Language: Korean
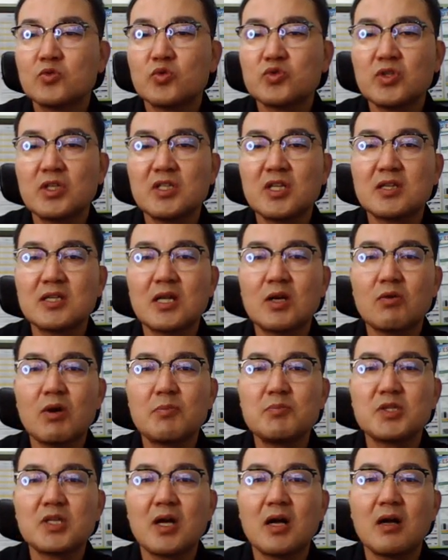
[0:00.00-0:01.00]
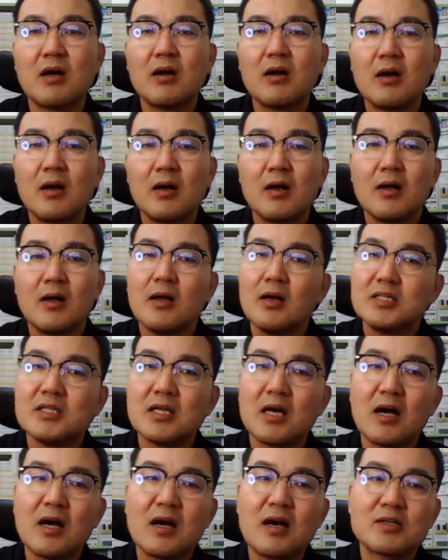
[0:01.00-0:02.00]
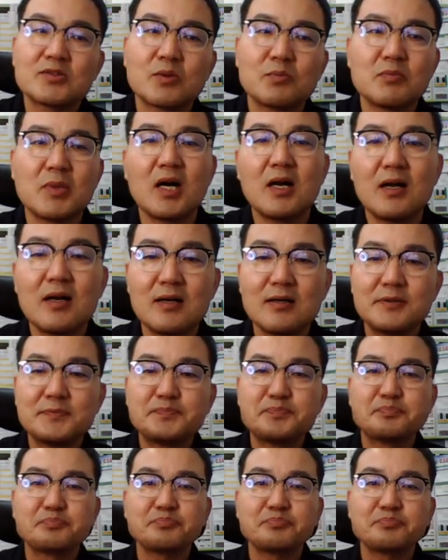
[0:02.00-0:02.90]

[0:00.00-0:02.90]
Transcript: 조성이 된다고 합니다. 야 정말